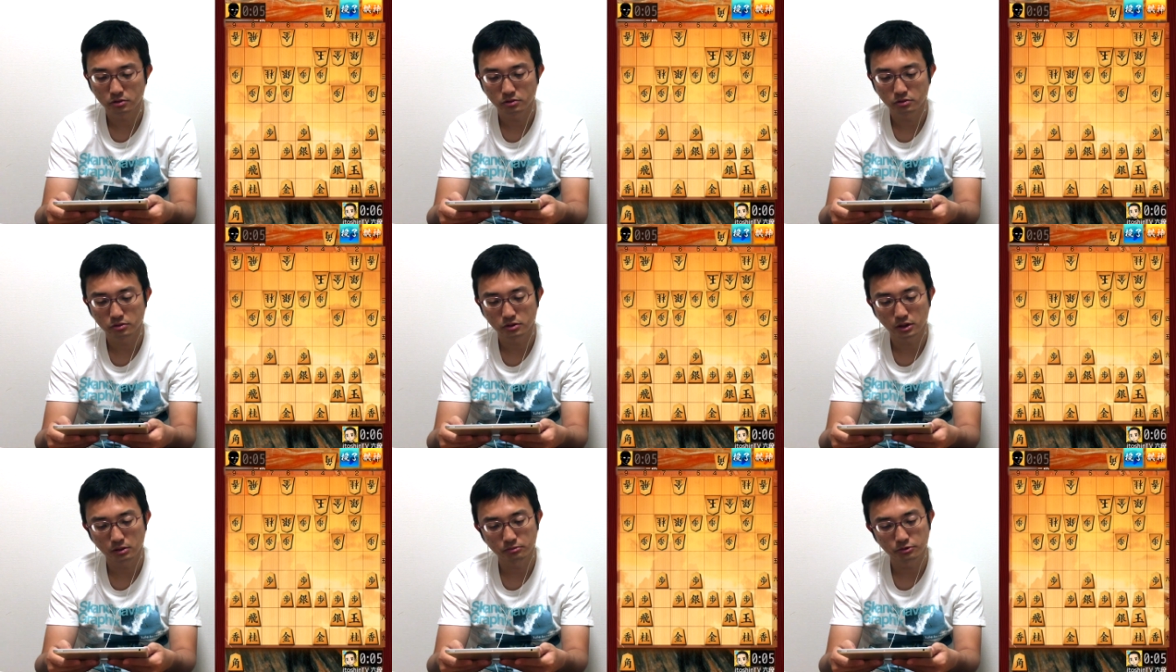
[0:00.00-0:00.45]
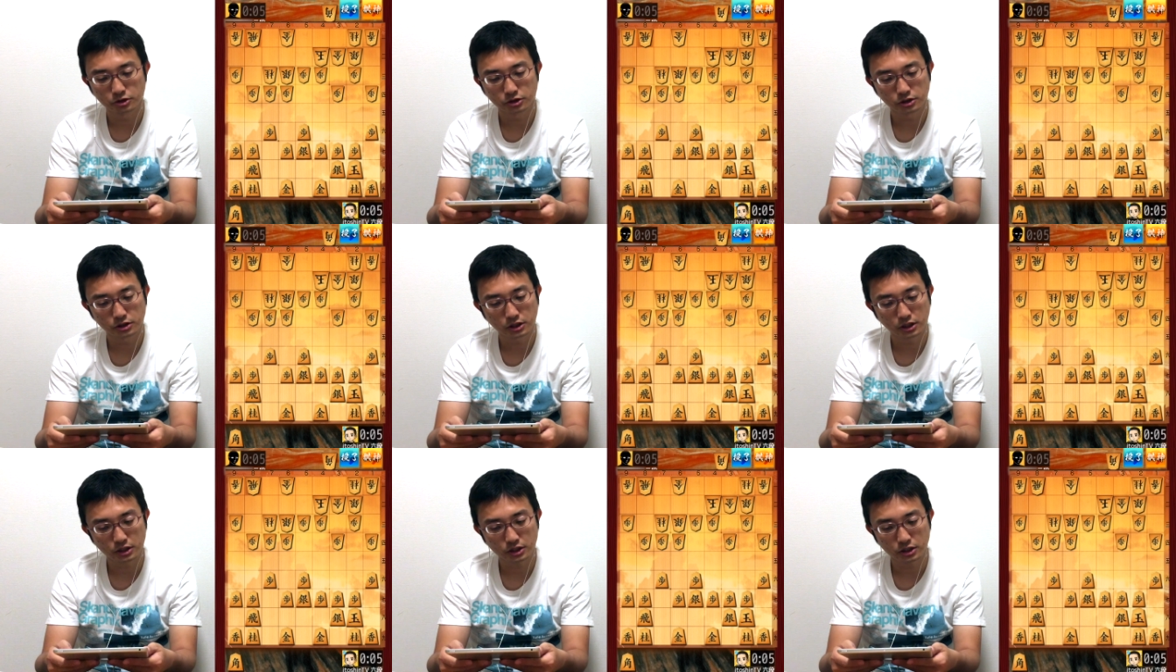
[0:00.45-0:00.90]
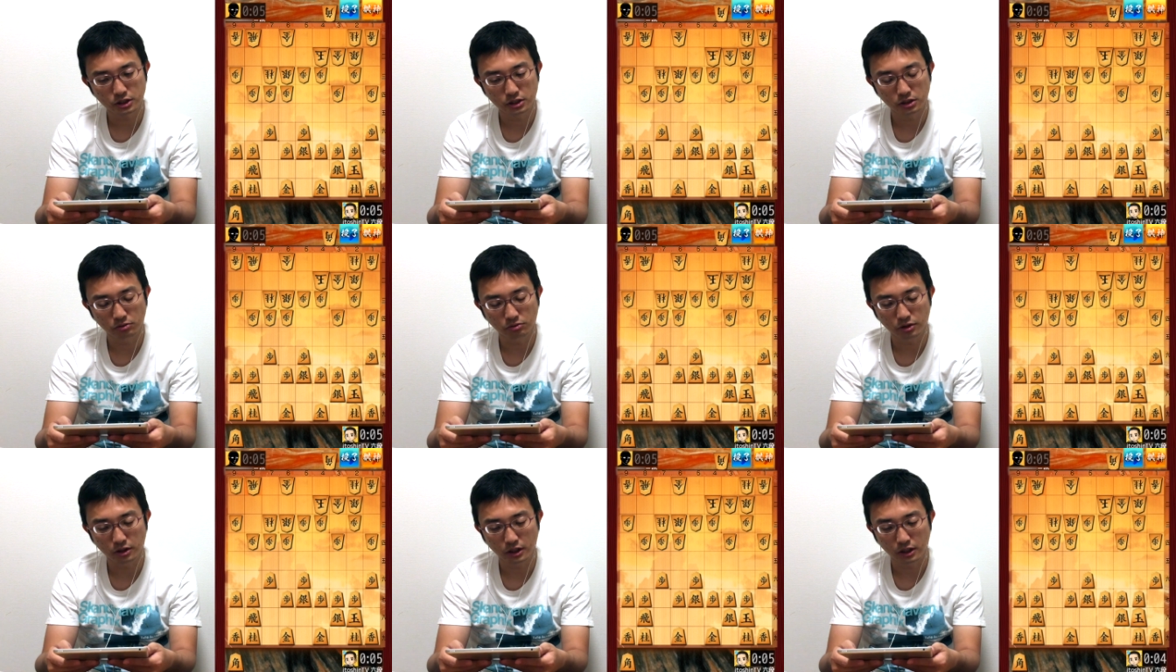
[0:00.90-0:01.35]
うわ、難しい
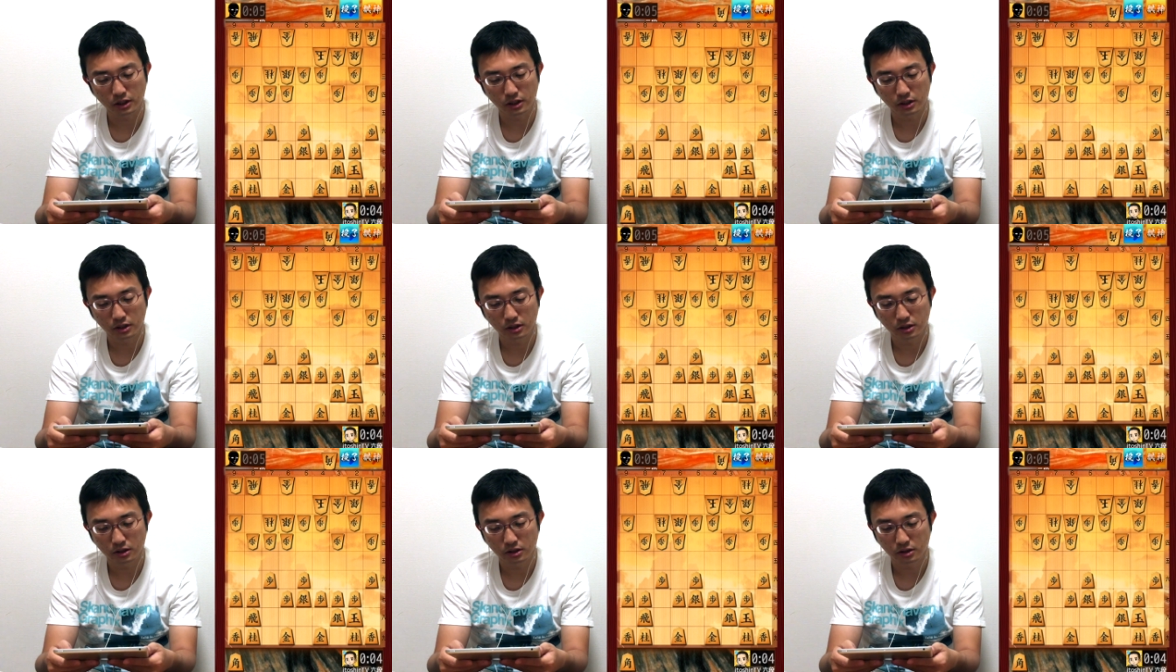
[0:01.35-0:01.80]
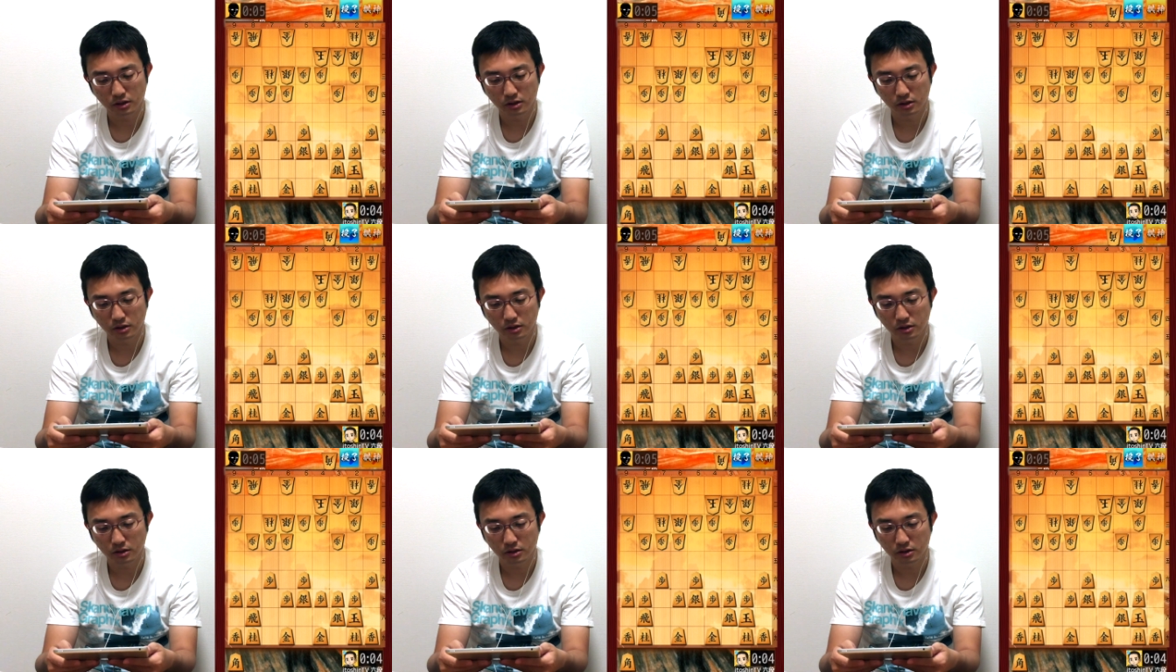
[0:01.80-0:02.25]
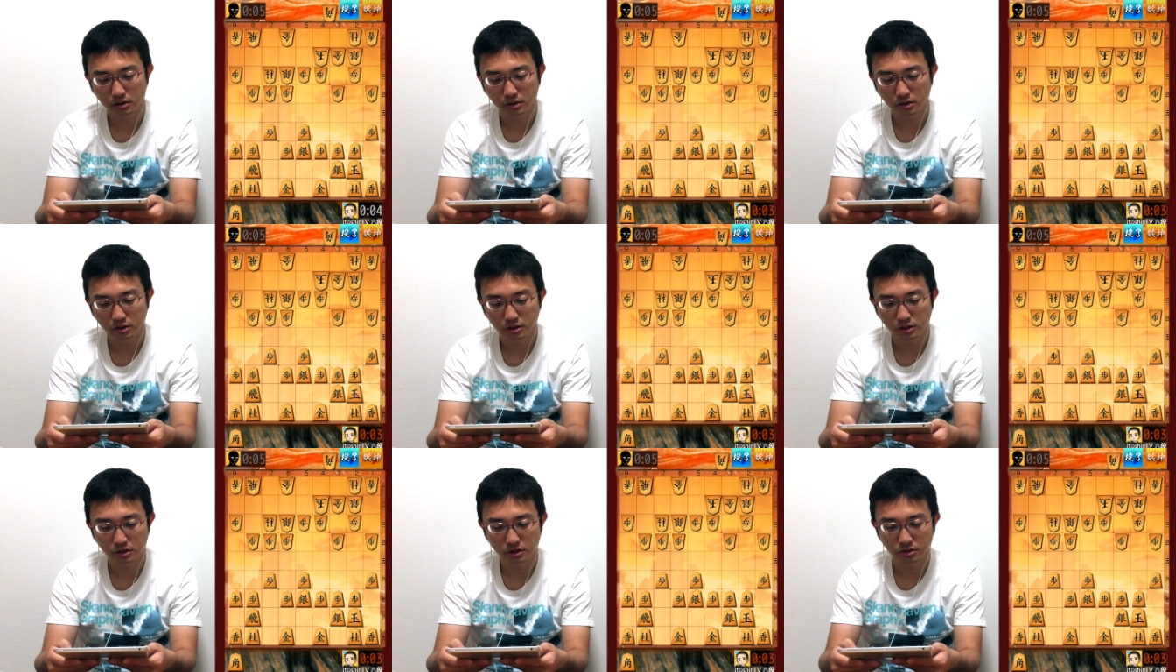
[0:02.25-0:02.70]
な、これ。
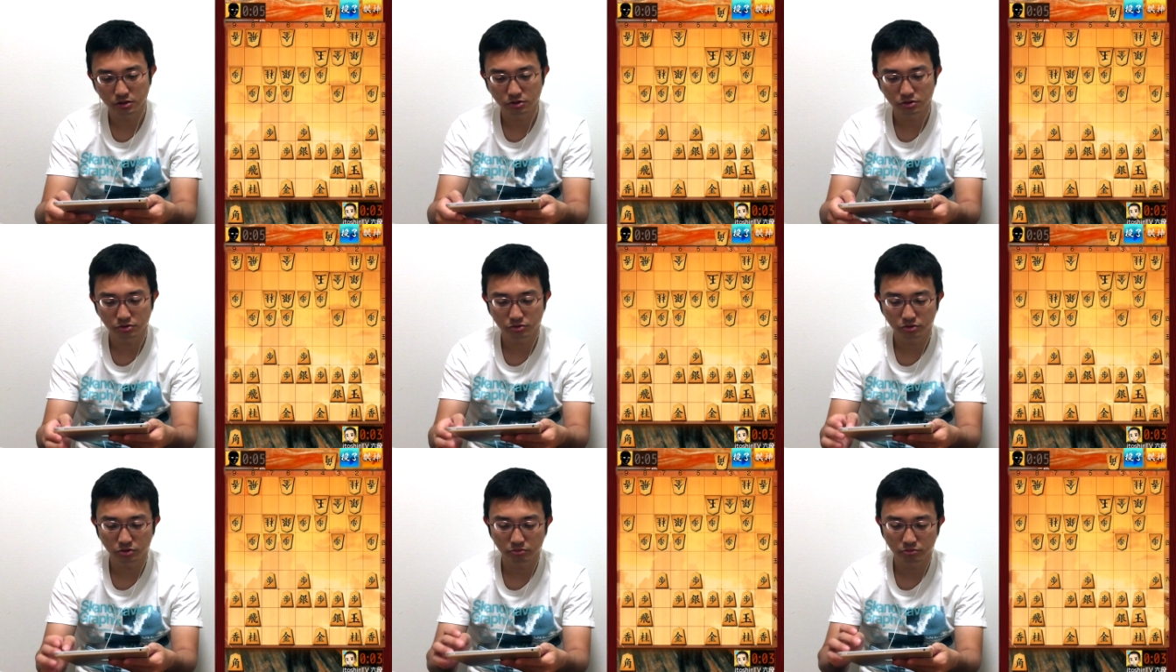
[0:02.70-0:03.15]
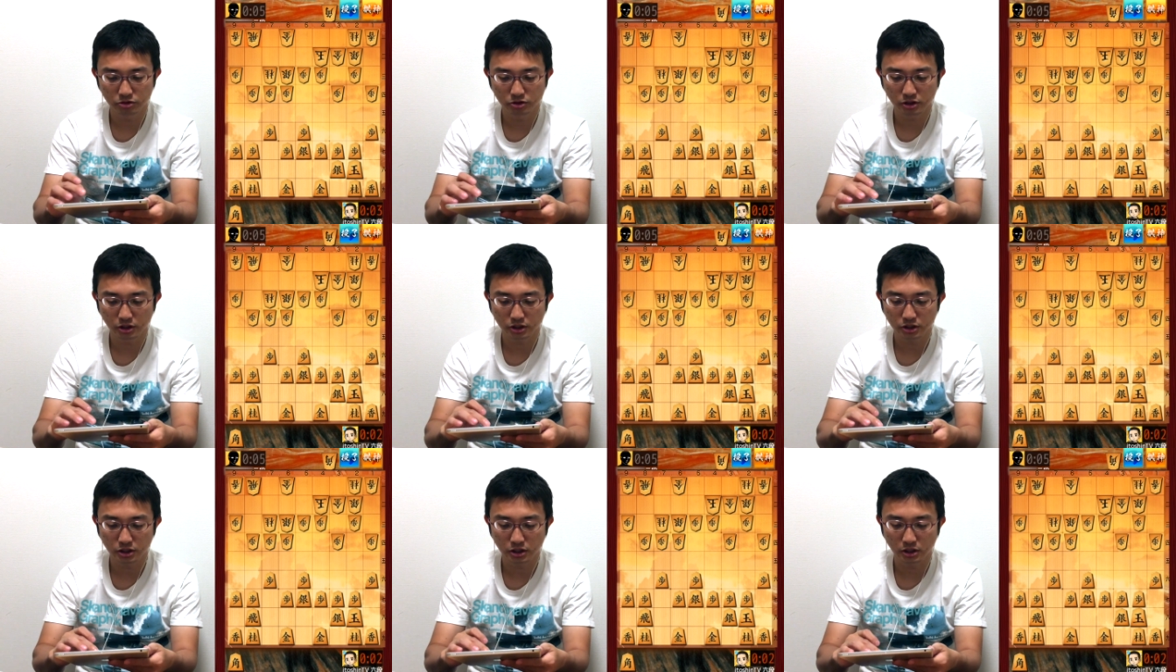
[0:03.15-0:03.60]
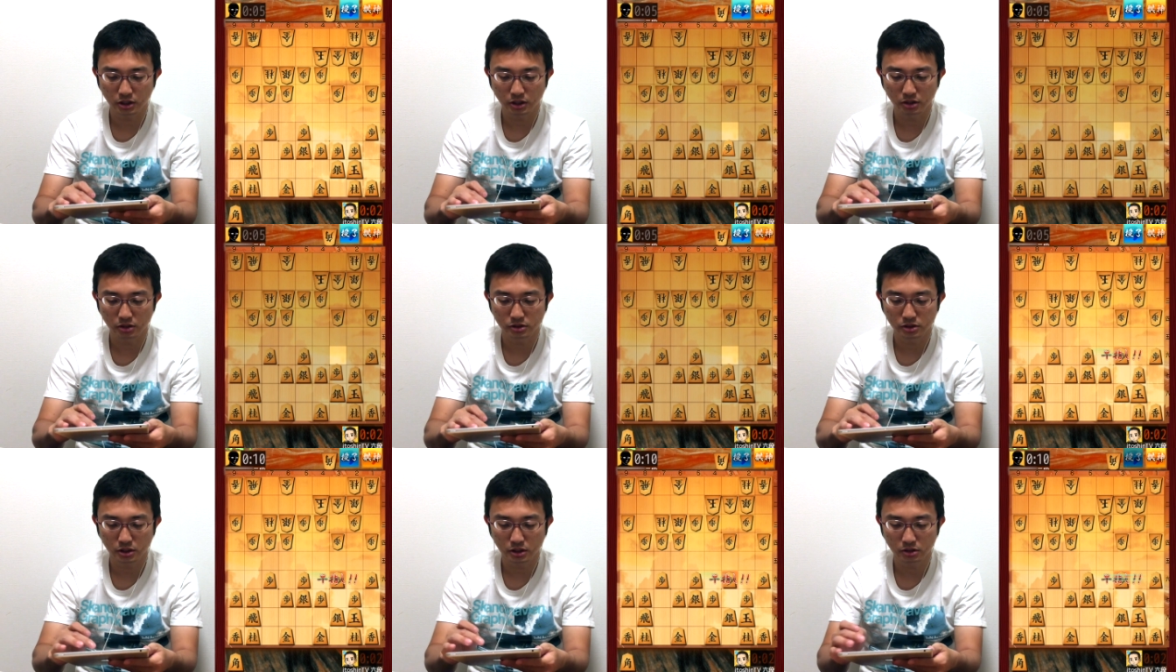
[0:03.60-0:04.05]
非常に難しい。
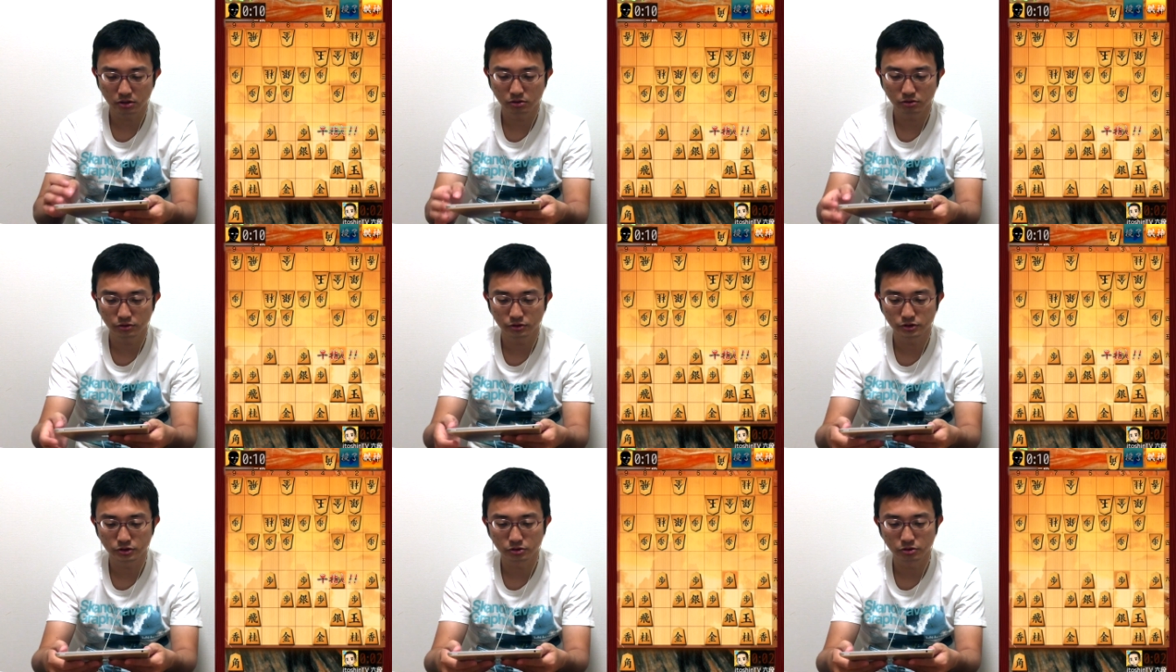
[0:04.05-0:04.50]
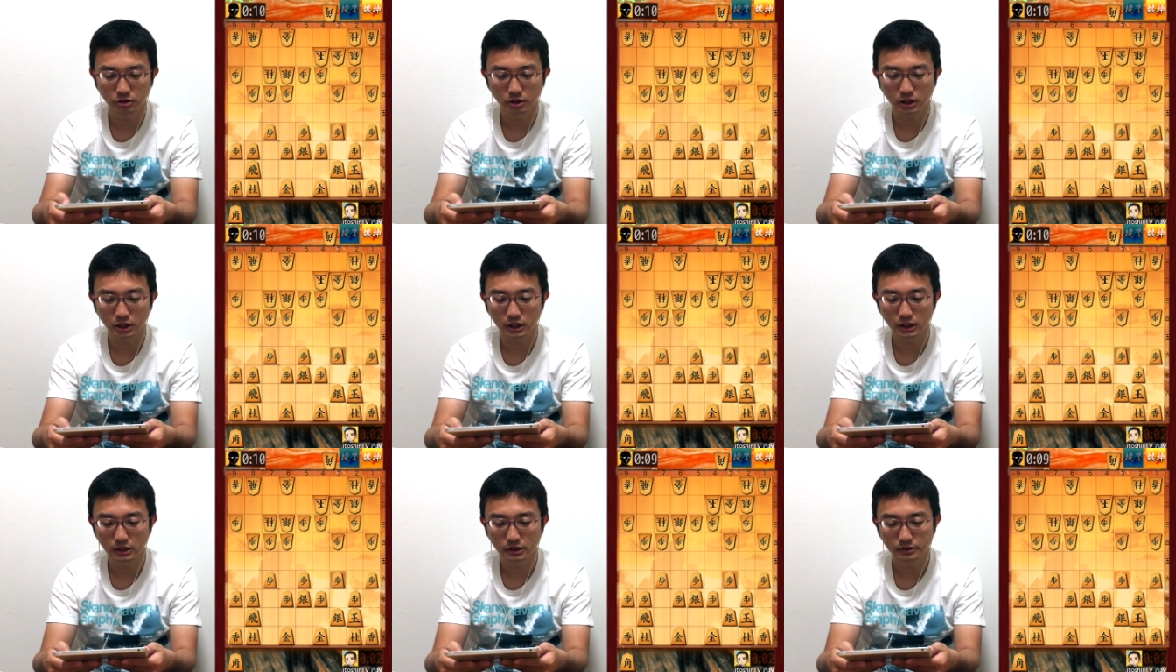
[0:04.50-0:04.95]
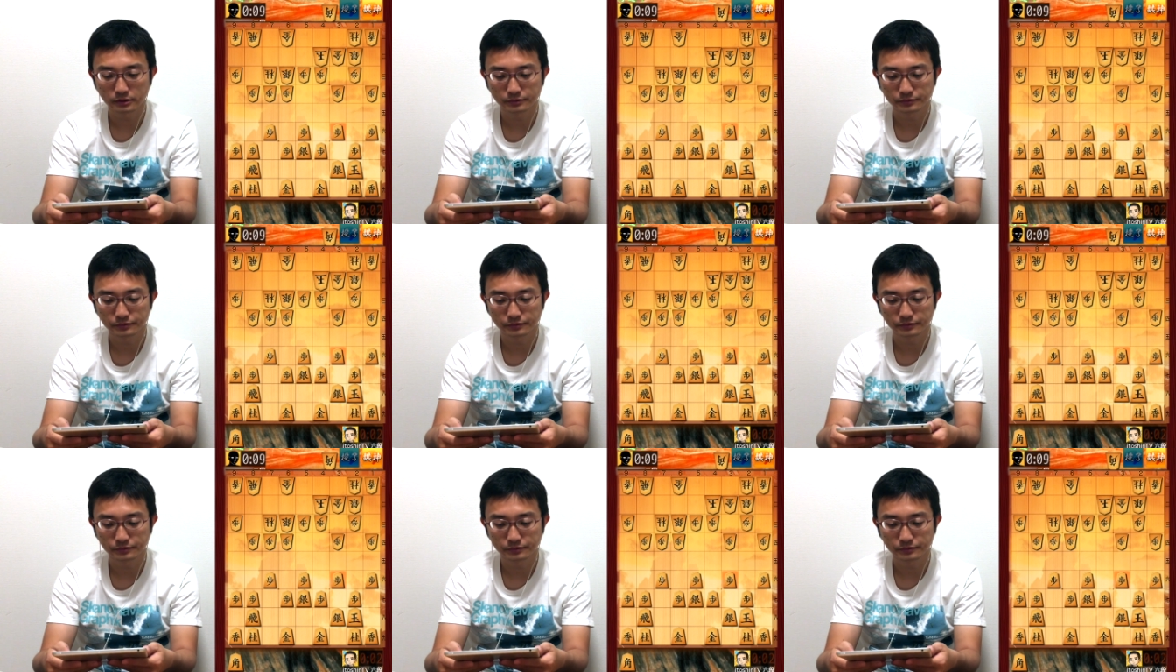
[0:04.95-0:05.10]
3六つくか。